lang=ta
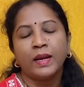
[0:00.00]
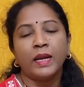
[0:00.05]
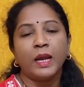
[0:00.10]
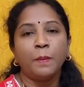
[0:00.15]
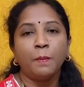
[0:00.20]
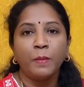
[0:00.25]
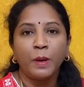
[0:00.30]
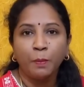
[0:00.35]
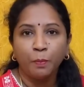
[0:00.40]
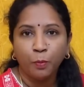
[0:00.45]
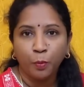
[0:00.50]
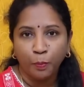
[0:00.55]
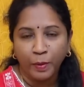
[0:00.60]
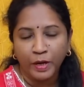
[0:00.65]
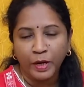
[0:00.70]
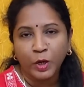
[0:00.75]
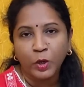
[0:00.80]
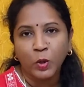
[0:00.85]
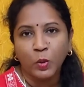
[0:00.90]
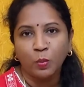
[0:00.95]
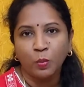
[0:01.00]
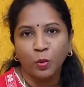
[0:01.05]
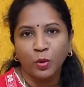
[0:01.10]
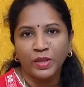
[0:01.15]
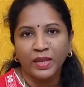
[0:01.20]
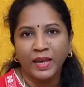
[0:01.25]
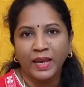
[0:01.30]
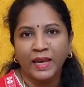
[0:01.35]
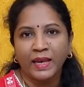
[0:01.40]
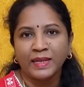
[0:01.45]
நம்ம பிறக்கும்
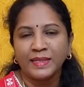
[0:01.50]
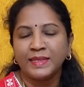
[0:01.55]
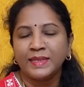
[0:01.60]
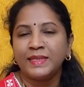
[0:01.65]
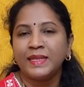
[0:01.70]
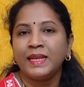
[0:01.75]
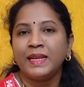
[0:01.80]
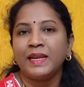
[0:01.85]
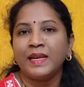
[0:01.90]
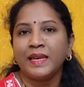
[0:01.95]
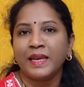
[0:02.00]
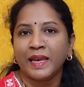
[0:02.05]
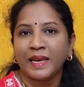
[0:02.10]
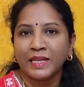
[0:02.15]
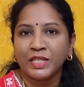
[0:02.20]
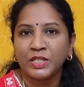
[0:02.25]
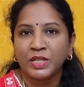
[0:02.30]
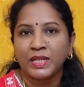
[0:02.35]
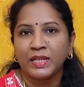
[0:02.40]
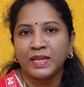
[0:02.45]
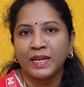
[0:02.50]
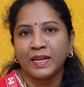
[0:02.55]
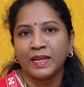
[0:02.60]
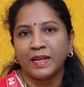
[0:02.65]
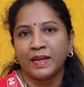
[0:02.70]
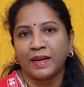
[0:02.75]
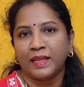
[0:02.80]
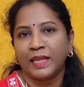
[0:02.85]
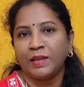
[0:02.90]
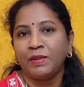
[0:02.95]
போதே சில ஏஞ்சல்களை
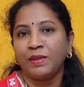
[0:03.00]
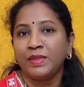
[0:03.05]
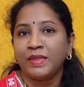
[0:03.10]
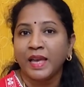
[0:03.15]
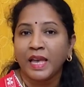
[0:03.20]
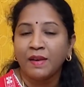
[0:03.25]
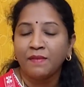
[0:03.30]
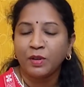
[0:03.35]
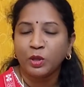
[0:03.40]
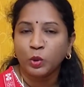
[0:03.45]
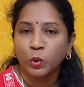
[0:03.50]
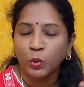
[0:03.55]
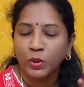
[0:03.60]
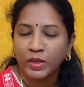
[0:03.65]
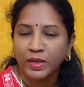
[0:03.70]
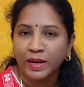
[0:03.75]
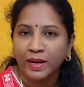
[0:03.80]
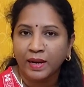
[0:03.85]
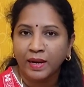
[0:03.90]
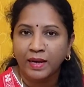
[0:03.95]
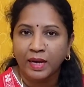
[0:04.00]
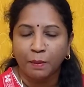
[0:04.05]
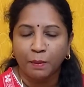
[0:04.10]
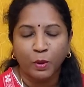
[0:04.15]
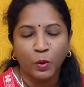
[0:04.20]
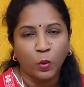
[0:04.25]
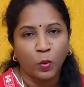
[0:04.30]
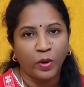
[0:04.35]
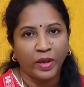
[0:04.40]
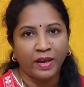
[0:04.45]
அதாவது தேவ தூதர்களை
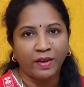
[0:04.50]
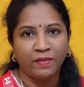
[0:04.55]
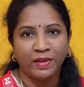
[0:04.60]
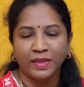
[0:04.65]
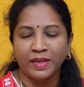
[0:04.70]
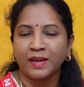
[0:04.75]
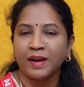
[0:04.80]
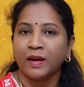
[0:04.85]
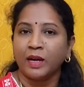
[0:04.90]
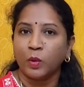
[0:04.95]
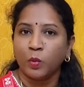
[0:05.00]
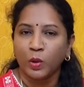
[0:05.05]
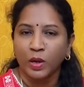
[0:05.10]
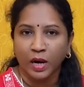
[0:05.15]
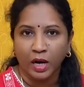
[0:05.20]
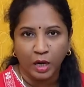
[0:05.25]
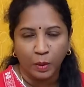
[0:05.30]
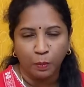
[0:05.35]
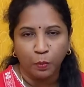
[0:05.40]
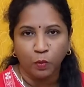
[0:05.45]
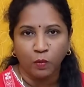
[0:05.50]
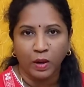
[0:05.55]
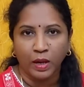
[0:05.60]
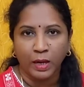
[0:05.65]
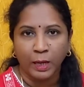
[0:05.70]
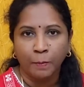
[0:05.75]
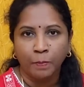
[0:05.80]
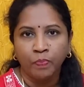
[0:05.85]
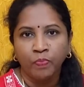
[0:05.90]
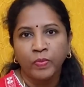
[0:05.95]
நம்ம கூடயே வந்து கடவுள்
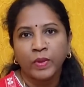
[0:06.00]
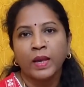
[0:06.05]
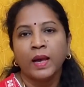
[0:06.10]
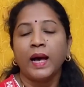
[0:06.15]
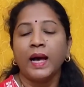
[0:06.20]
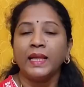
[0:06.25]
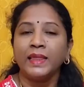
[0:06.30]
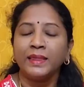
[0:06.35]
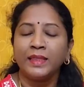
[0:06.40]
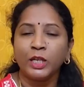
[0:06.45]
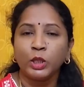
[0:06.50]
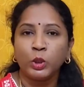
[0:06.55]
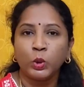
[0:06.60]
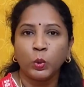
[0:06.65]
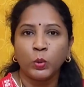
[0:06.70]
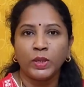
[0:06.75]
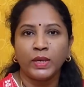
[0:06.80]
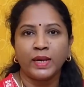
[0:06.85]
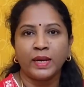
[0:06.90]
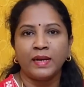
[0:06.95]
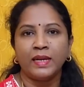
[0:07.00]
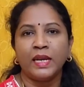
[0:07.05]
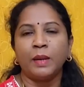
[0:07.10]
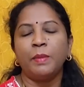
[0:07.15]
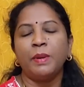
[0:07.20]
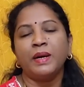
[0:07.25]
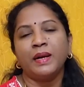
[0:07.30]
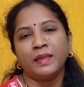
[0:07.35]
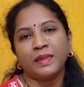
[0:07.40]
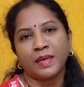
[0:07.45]
அனுப்புவாராம் அந்த தூதர்கள்
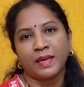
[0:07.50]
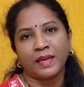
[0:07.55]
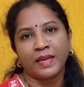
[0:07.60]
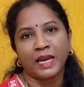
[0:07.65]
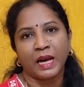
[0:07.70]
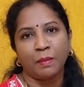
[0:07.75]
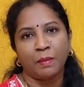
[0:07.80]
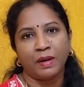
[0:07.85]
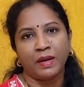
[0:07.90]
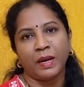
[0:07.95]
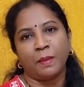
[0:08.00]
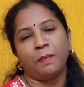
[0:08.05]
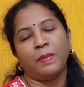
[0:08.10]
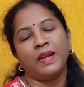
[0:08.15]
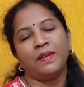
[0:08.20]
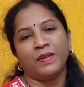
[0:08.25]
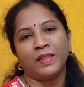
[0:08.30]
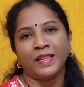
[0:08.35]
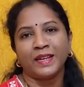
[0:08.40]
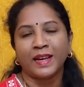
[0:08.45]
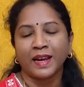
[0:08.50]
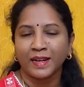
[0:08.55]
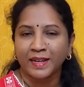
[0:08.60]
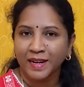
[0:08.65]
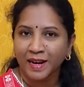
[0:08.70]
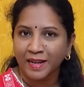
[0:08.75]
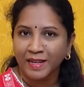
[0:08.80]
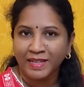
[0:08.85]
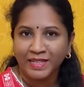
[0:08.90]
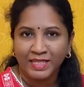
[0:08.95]
நமக்கு தெரியாமல் நம்மளை வந்து
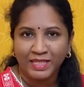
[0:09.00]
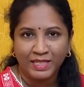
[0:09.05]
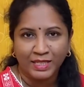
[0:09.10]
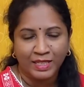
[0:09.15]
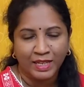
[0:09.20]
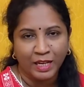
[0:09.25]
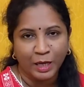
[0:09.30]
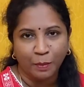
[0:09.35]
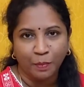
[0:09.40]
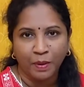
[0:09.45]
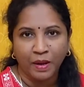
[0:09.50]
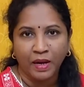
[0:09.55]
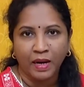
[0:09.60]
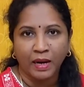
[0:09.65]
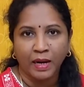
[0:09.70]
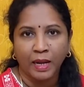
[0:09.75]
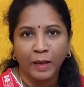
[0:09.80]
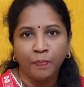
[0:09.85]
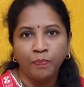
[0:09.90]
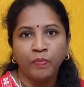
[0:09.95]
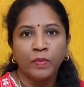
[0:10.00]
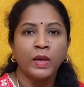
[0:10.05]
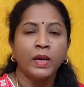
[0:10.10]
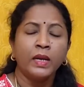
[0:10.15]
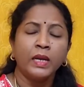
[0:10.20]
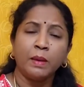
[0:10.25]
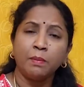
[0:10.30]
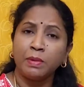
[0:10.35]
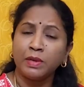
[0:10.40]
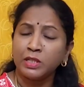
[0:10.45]
கண்காணிச்சுக்கிட்டே இருப்பாங்களாம்
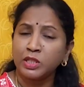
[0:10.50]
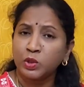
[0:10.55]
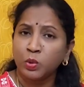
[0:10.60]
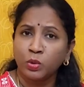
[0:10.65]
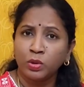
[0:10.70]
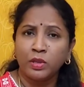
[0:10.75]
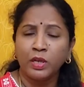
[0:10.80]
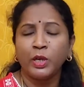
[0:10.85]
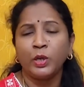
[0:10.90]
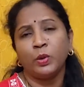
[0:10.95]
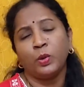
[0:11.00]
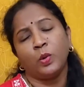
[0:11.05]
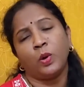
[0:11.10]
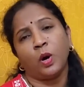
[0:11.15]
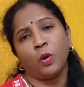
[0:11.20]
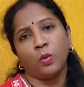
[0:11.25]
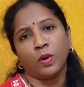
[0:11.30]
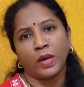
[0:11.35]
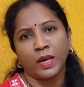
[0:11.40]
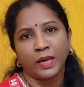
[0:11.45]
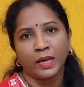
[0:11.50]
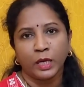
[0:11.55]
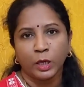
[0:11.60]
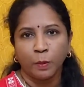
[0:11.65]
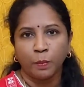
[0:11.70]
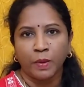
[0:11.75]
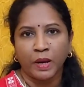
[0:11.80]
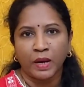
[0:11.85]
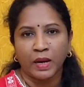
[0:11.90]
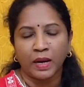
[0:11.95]
நம்மளை சுற்றியும் அவங்க
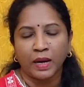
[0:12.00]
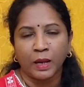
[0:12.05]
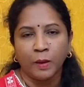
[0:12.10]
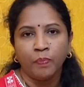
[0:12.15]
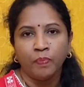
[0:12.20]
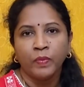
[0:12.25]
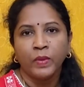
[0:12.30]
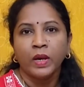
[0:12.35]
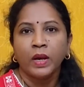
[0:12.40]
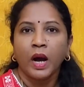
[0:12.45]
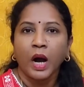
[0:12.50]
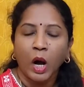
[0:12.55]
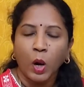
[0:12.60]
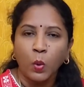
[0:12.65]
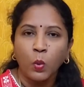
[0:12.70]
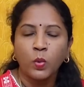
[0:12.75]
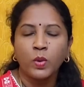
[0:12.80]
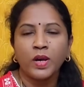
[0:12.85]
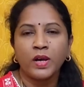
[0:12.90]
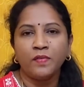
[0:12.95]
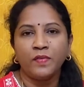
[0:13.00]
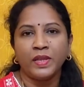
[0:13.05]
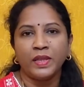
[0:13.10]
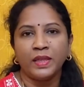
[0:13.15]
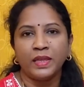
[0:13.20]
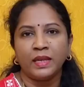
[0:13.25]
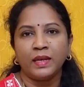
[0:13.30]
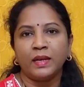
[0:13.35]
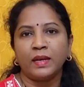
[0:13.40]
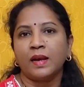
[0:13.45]
இருப்பாங்களாம் அவங்க
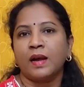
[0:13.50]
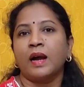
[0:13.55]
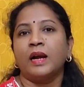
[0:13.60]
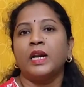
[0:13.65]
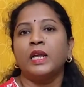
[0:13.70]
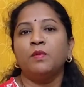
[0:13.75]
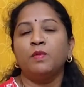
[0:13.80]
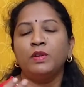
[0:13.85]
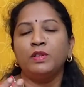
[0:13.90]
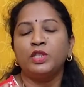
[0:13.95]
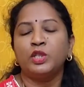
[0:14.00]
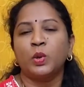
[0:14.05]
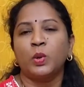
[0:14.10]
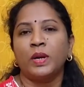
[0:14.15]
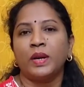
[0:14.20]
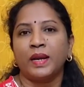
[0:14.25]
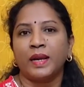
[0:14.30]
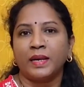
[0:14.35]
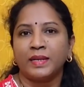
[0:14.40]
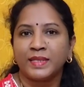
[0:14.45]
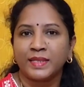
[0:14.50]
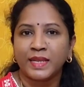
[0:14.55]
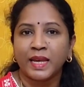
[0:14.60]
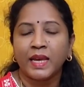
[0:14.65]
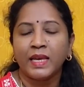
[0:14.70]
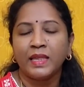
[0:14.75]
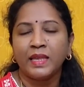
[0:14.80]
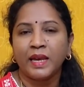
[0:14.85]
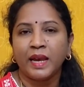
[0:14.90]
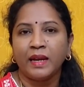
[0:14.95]
வந்து கடவுள் சொல்கிற
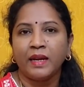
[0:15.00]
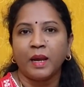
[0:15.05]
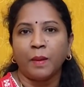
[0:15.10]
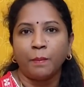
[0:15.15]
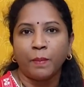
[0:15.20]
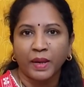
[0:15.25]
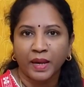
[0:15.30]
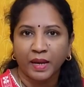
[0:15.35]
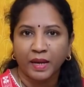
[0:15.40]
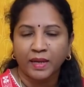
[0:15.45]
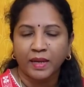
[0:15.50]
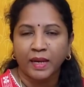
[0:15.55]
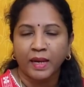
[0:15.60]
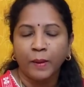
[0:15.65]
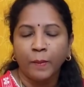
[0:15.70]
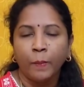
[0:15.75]
செய்தியை நம்மக்கிட்ட